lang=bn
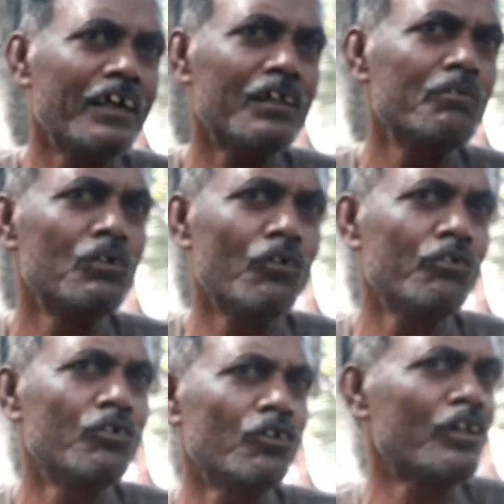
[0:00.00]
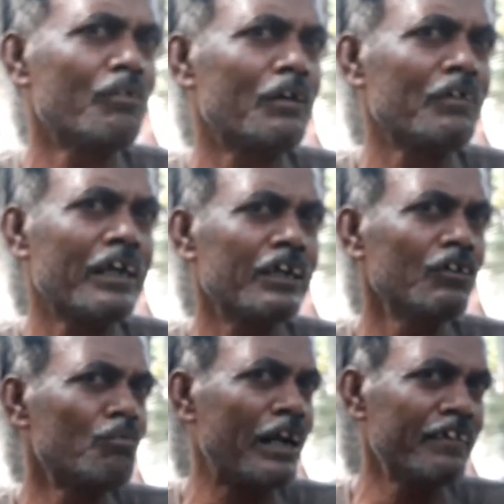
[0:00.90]
দেখে তুমি নতুন ধরতে পারবে না
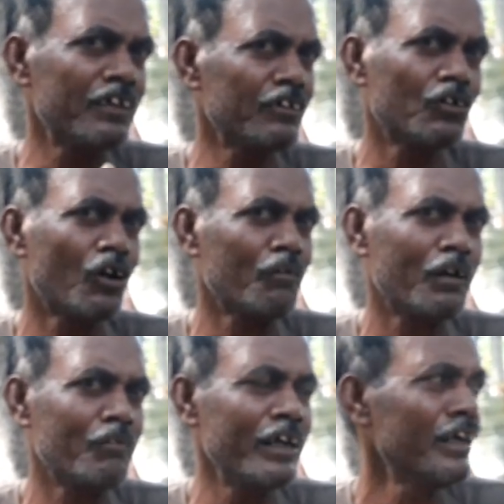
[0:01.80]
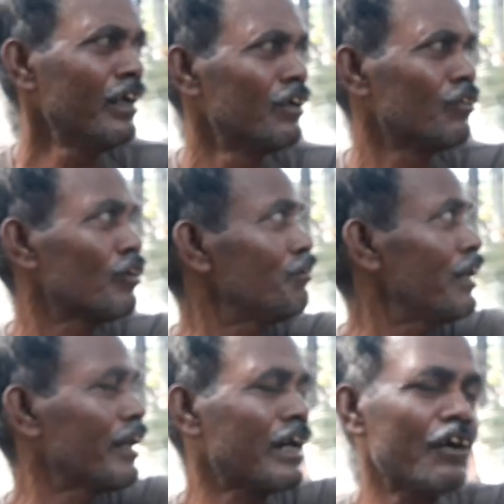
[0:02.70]
কিন্তু বাড়িতে এসে ধরে ফেলবে ধরে
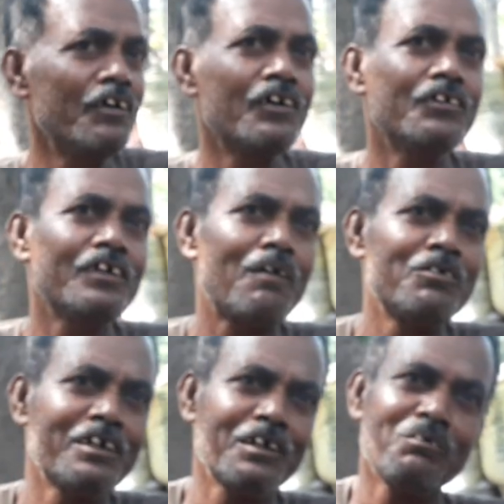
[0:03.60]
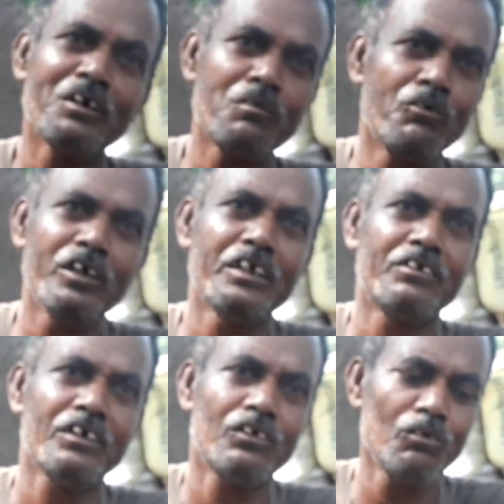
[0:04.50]
ফেলার কারণটা হচ্ছে আমি সেটা তোমাকে বলে
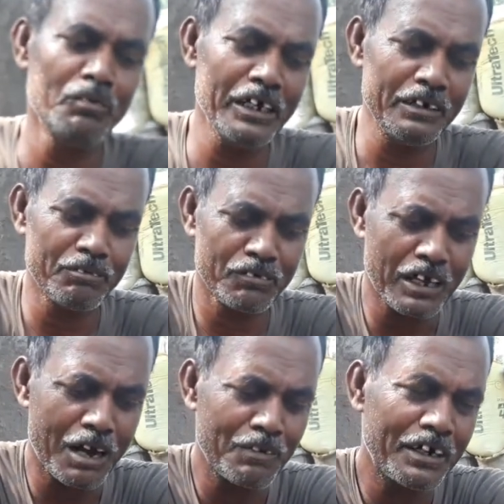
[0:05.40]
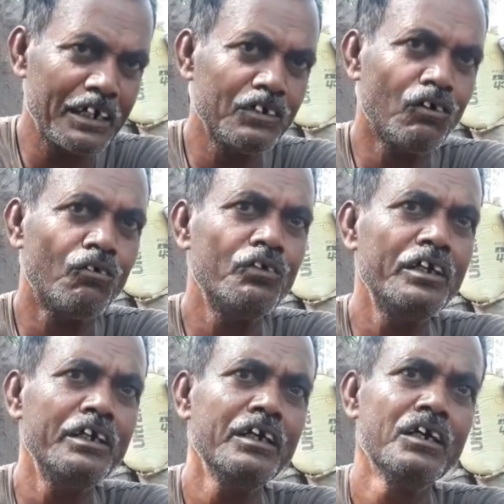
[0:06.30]
দিচ্ছি তুমি এই খাবারটা
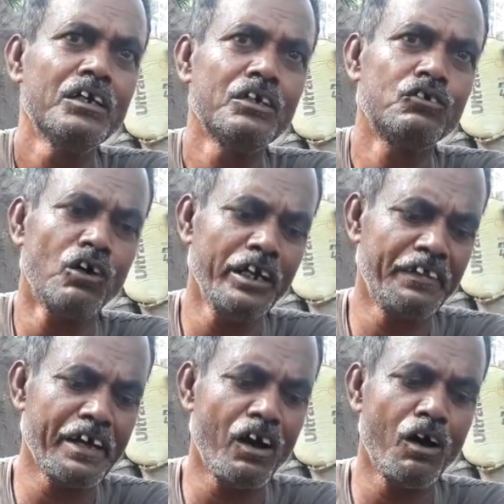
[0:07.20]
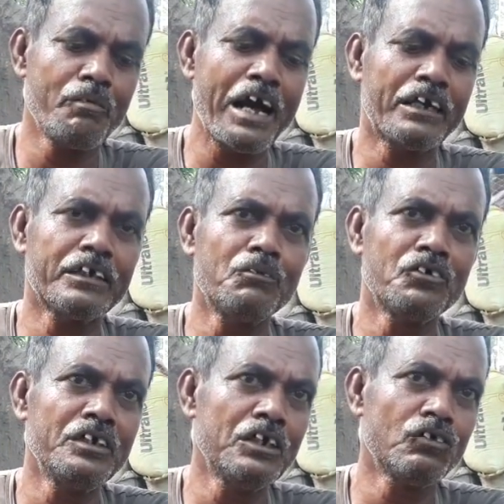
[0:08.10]
যখনই জলে দেওয়া হবে এক চামচ
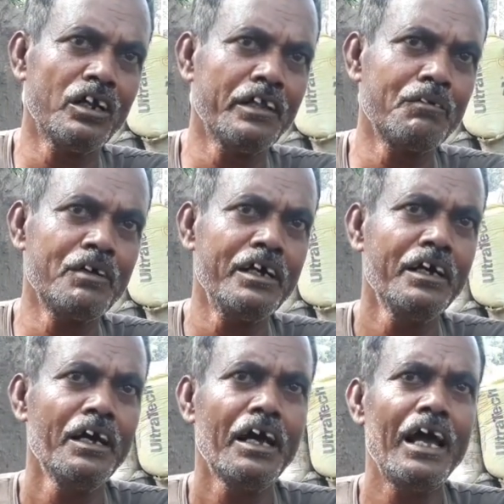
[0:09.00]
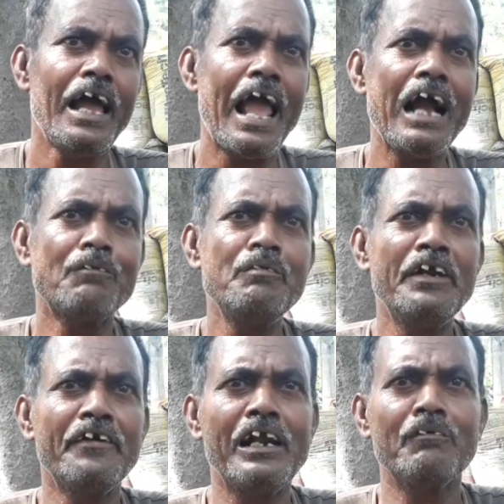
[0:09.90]
নিয়ে জলে দেবে হ্যাঁ এক
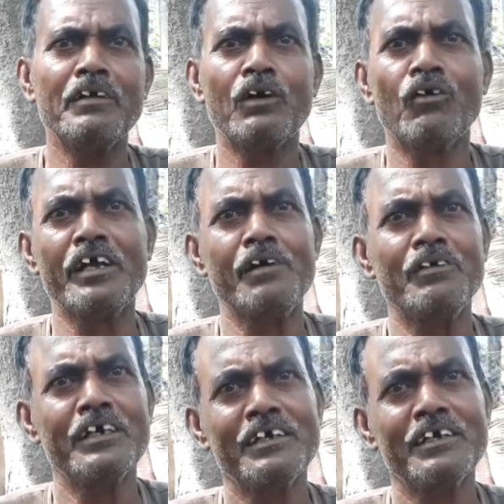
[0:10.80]
মিনিটও লাগবে না গলে যাবে